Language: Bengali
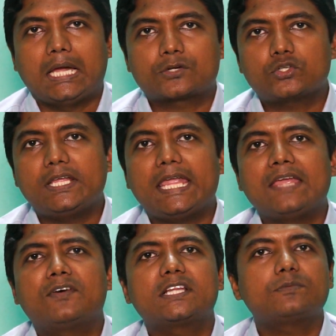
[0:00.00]
আসলে
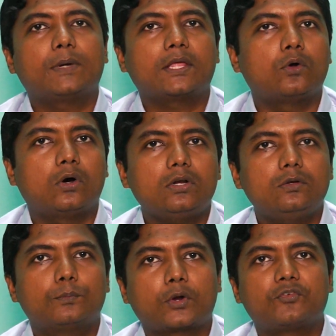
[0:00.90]
এভারেজ মানে গড়
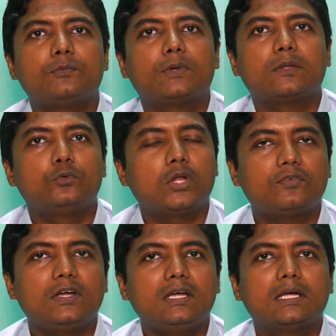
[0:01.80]
প্রফিট মানে
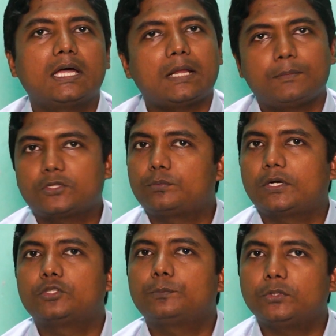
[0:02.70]
মুনাফা আর মেথড
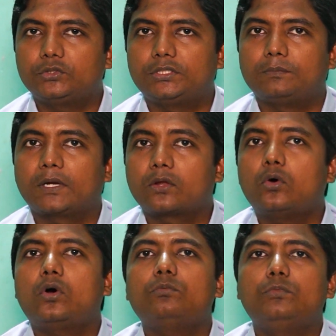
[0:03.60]
মানে তো পদ্ধতি মানে
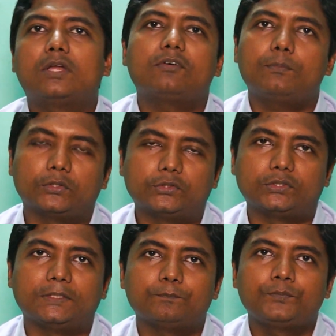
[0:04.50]
গড় মুনাফা
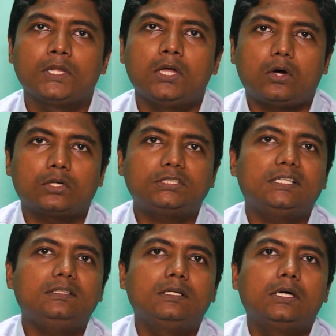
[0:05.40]
পদ্ধতি
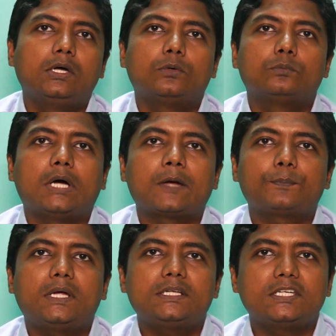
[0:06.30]
অর্থাৎ
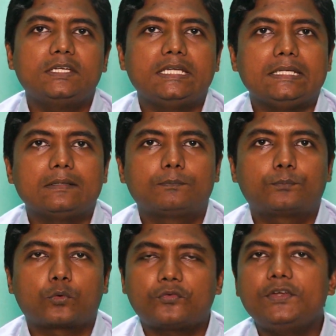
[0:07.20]
আপনার যে
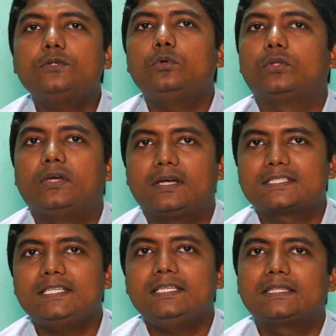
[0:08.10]
প্রফিটগুলো দেওয়া
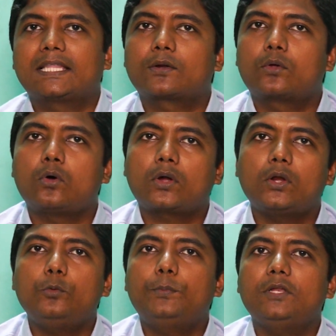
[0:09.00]
আছে তার
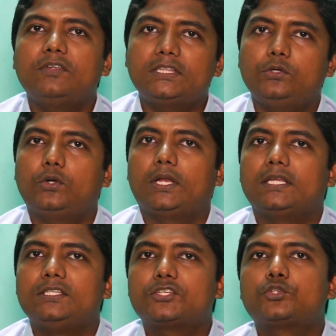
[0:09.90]
গড়ের উপরে ভিত্তি করে
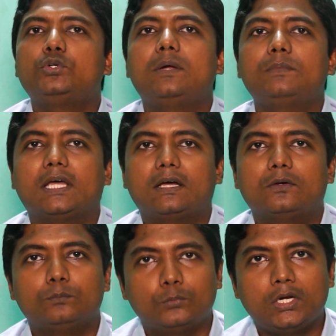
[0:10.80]
যে সুনামটা
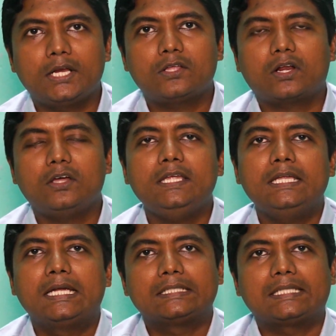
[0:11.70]
মূল্যায়ন করা হয়
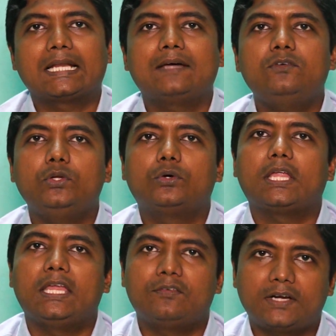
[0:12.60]
তার নাম হলো
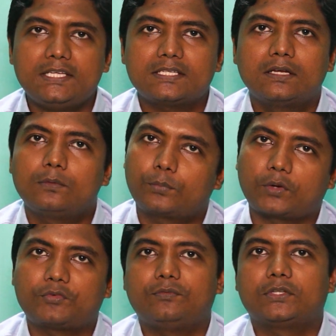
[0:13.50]
এভারেজ
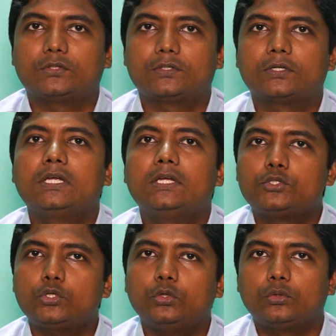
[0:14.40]
প্রফিট মেথড
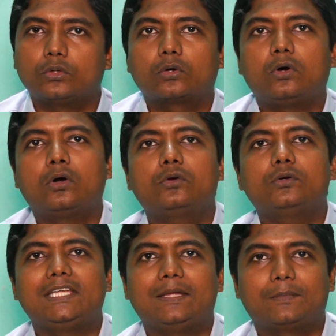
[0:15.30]
চলুন
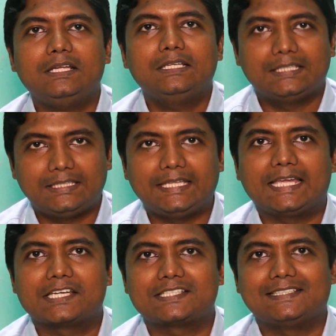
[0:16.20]
অঙ্কটি আমরা
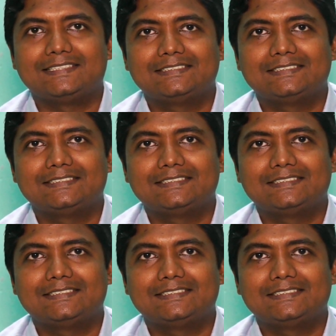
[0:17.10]
দেখে আসি